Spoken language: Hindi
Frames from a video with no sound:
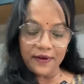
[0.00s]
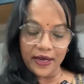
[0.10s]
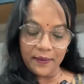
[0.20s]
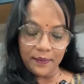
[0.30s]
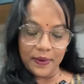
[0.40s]

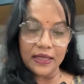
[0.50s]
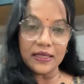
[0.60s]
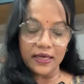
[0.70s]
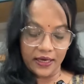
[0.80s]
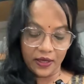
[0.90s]
फ्लेम
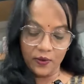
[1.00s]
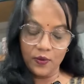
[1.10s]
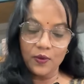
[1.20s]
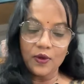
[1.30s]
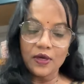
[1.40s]
बंद कर रही
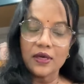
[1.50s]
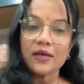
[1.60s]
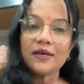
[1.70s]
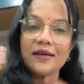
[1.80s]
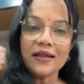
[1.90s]
हूँ
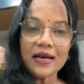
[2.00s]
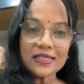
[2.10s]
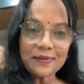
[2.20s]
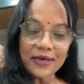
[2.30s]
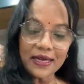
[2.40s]

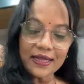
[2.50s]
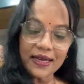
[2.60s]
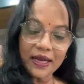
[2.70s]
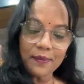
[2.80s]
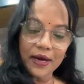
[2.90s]
लास्ट में डाल
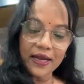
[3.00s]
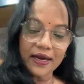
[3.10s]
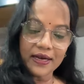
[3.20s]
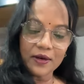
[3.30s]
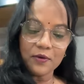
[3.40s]
देंगे
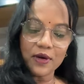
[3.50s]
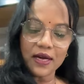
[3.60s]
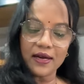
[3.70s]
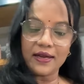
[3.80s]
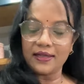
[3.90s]
बारीक कटा
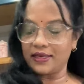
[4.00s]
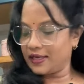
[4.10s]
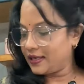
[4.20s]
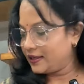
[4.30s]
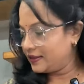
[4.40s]
हुआ हरा
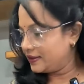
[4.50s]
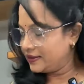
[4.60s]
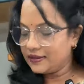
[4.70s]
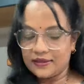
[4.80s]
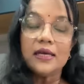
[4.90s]
धनिया
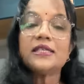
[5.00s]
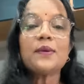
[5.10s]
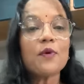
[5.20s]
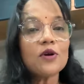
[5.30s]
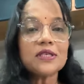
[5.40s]

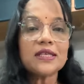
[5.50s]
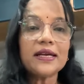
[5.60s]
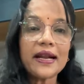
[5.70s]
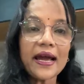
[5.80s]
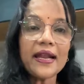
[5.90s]
इसे बहुत
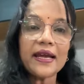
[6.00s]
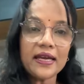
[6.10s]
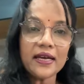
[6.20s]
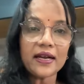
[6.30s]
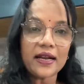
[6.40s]
ज़्यादा ड्राई
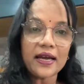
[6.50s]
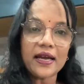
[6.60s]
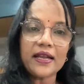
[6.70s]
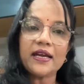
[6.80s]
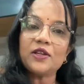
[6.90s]
नहीं करना
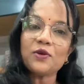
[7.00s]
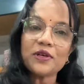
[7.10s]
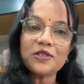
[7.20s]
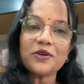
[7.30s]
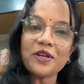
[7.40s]
है नहीं तो
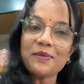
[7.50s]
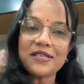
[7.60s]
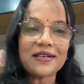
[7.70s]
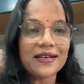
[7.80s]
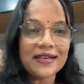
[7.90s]
कचौरी में
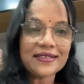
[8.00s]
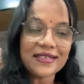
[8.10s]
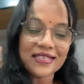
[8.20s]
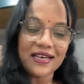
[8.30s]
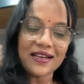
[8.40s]
इसका
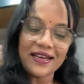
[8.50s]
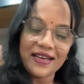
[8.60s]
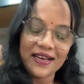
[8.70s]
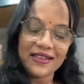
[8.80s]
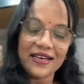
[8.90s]
टेस्ट अच्छा
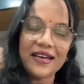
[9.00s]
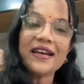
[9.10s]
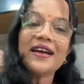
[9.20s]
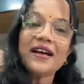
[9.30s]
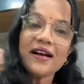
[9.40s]
नहीं आता
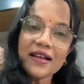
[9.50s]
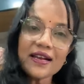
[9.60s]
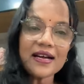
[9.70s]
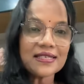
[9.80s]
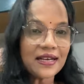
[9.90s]
है
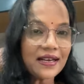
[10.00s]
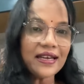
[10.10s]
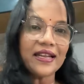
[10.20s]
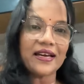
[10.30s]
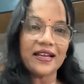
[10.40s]
हल्का सा
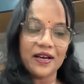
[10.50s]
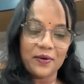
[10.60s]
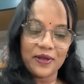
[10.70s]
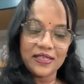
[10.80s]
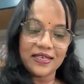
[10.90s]
गीला गीला
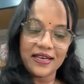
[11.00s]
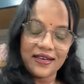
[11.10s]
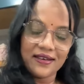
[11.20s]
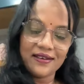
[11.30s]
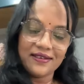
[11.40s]
होना चाहिए